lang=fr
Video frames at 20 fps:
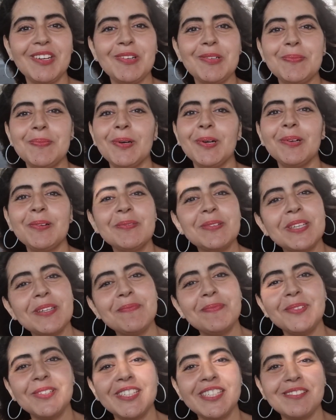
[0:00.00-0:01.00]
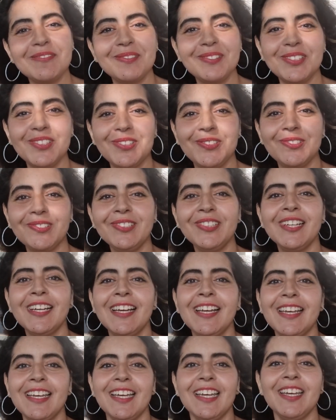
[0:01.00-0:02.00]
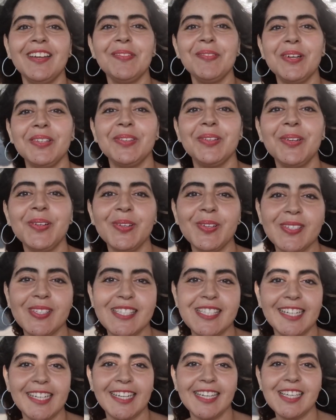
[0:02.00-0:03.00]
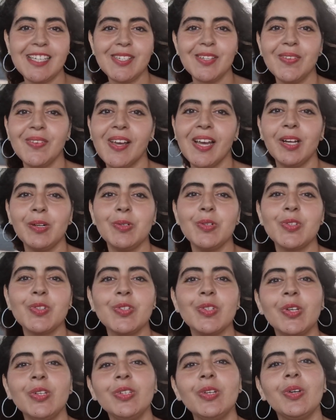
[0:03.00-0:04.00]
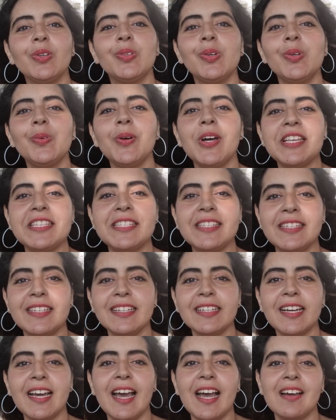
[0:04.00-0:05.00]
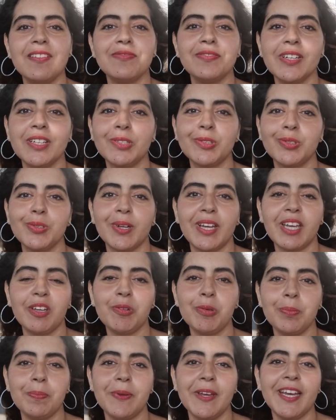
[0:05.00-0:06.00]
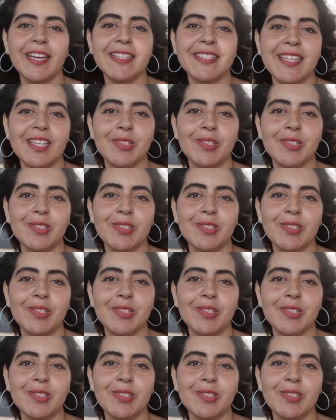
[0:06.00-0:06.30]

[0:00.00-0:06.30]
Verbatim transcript: le premier petit bout de chou et maintenant on se dirige vers le centre de loisirs afin que je récupère